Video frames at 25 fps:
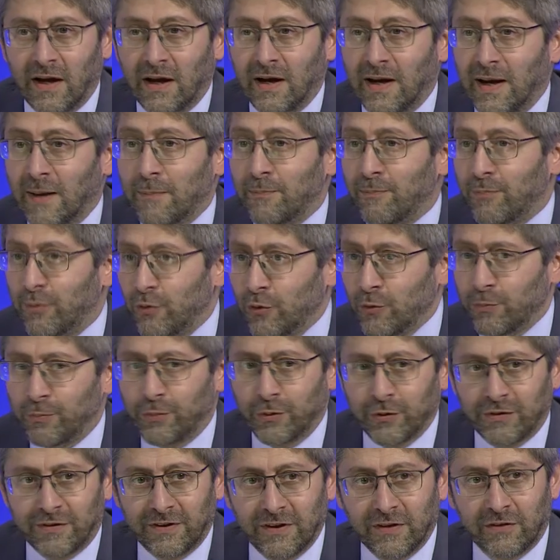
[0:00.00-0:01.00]
la plus
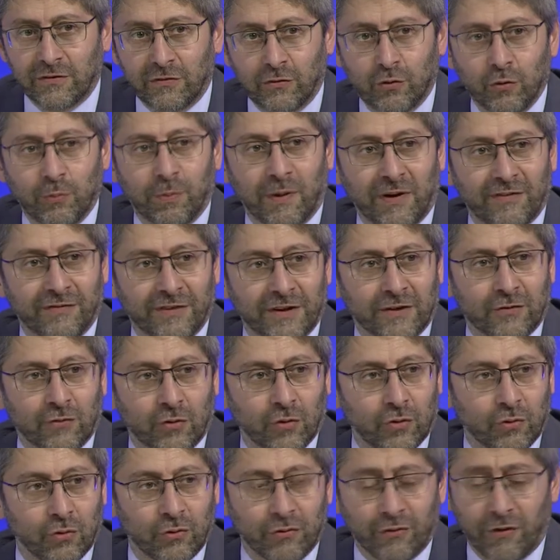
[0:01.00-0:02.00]
petite
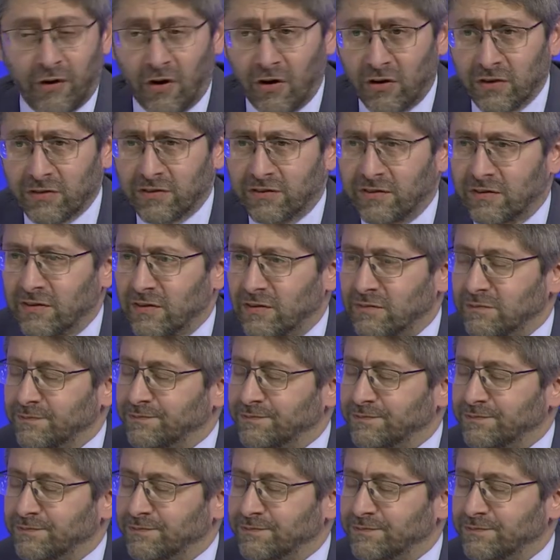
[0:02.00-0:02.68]
sous-préfecture de France,